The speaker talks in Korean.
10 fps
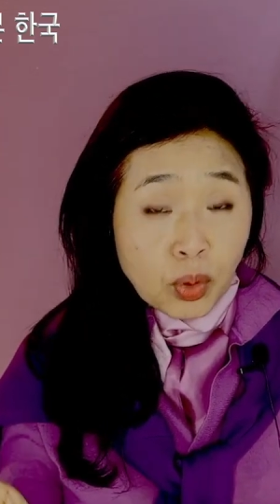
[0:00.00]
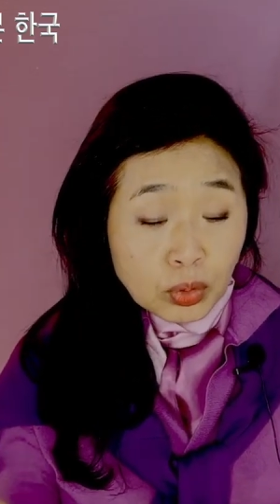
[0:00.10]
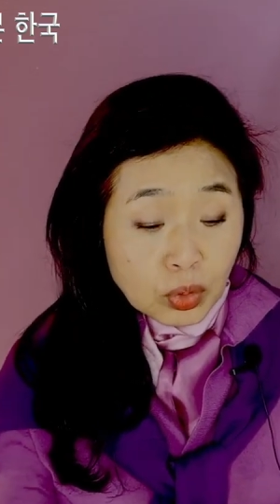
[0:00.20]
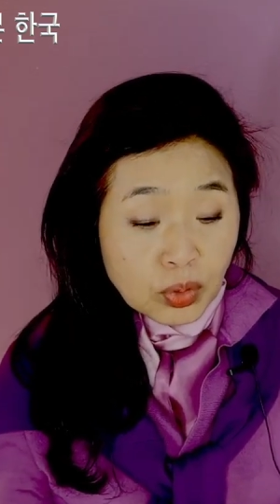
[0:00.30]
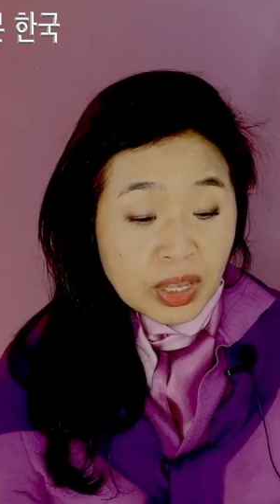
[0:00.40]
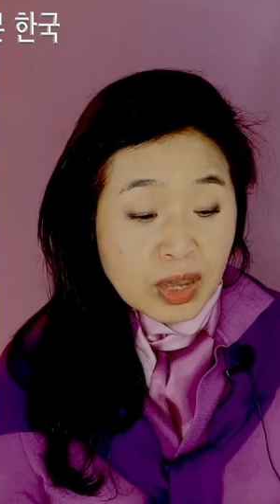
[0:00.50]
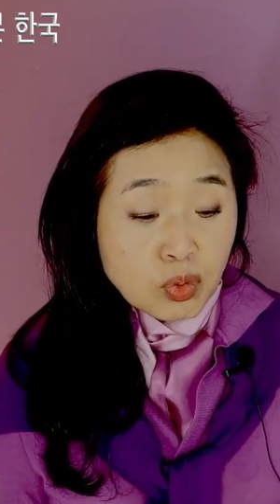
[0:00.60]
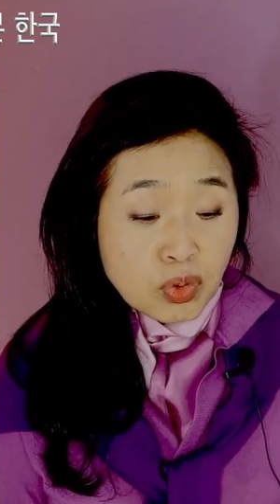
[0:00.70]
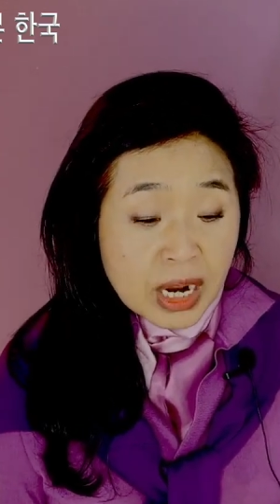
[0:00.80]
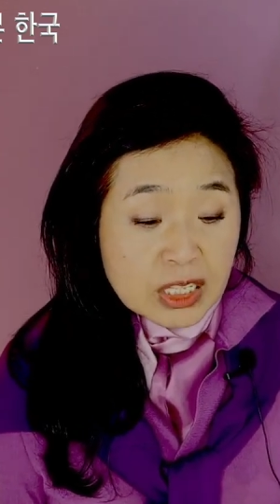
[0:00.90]
어떻게
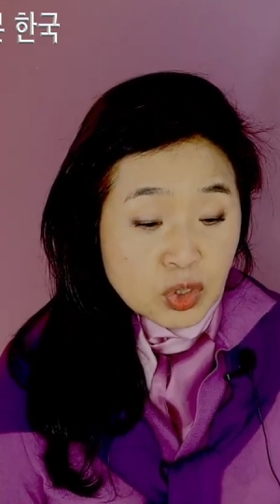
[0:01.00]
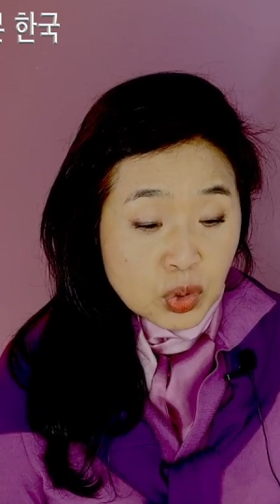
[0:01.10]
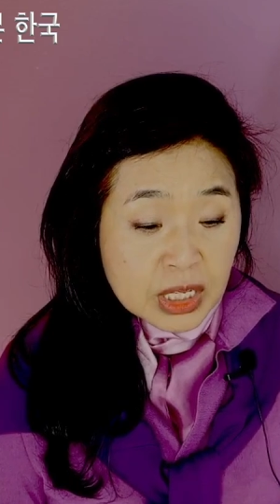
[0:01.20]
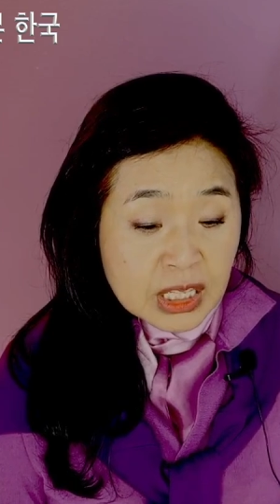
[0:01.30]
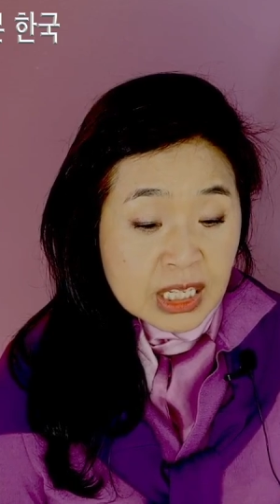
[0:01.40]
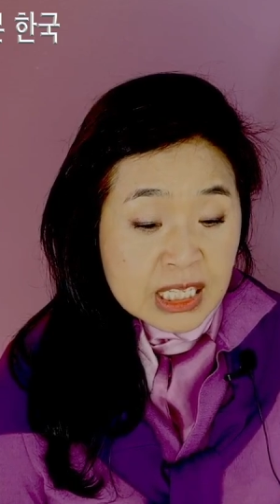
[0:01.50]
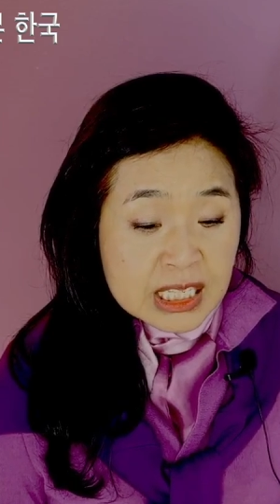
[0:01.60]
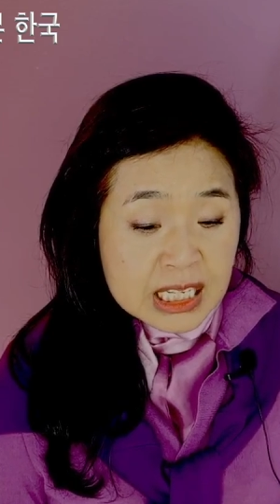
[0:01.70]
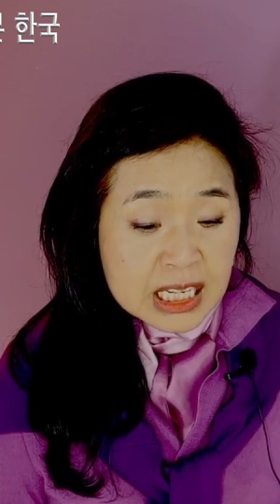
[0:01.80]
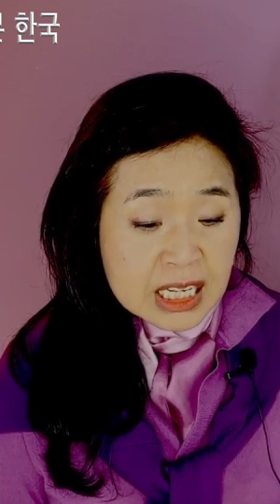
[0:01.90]
구할 수
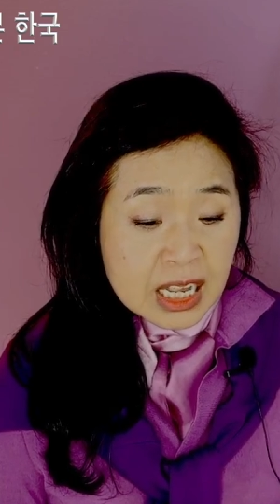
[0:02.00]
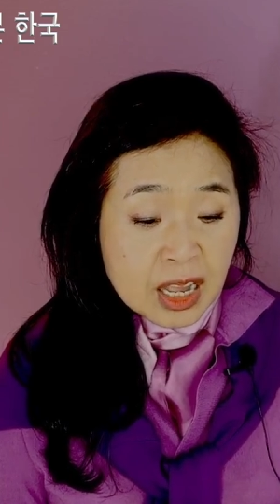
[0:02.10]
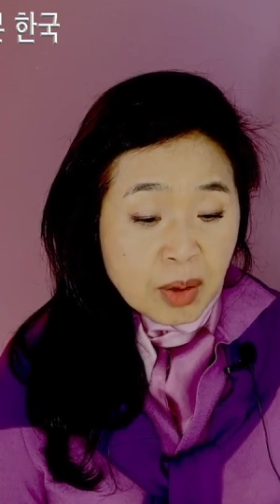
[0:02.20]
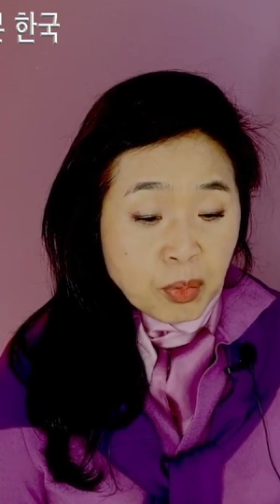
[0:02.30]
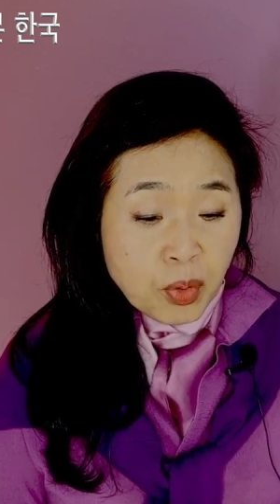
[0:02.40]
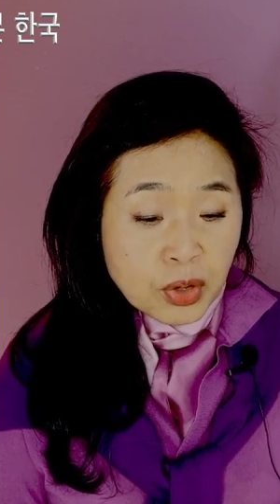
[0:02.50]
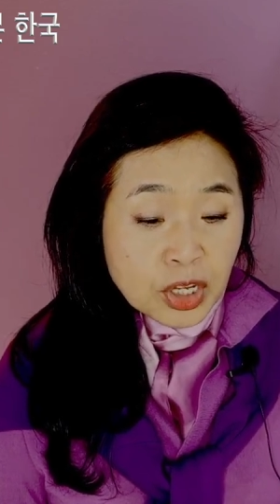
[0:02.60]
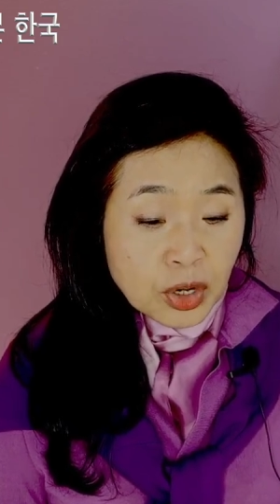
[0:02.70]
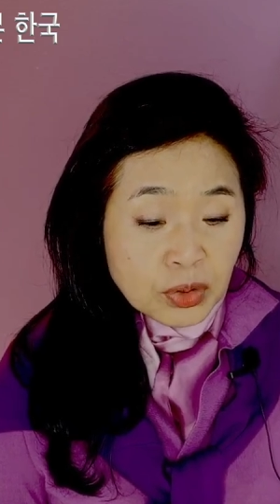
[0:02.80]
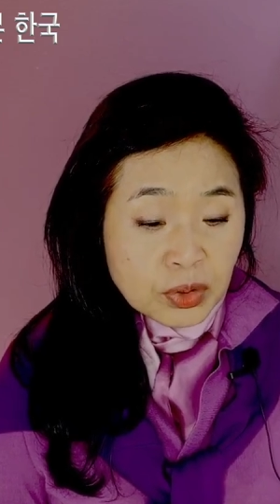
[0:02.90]
있는지, 뭐
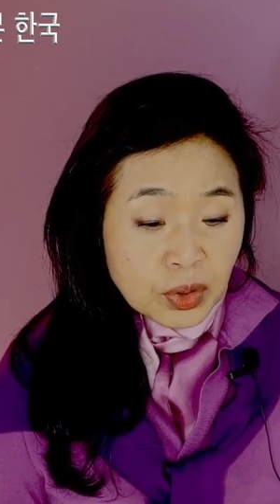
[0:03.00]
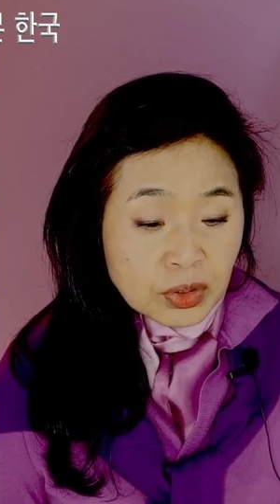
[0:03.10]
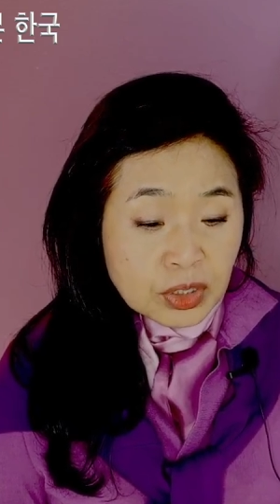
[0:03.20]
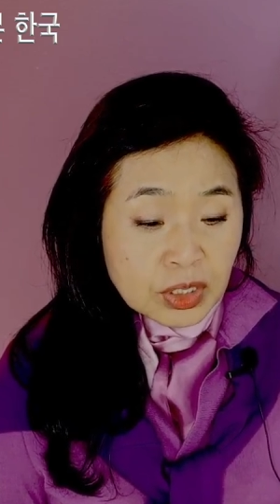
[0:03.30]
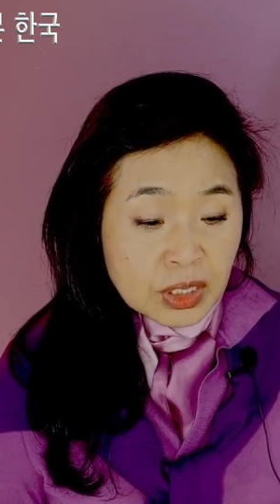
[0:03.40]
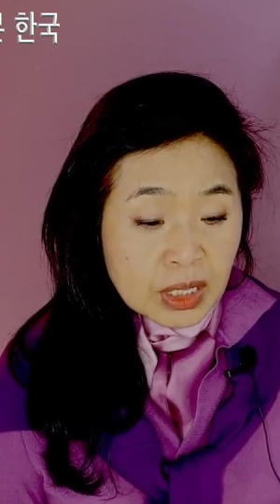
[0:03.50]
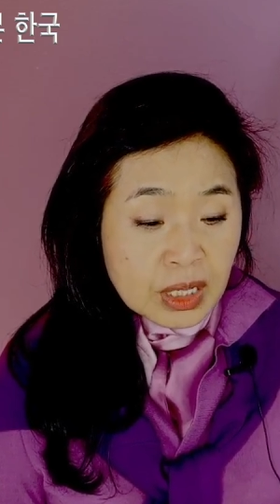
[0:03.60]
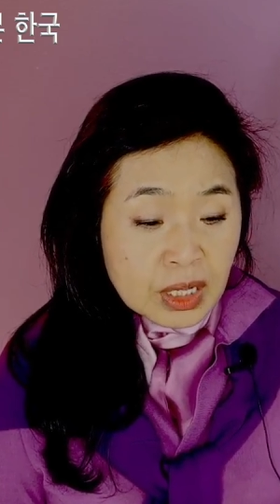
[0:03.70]
이런 것들,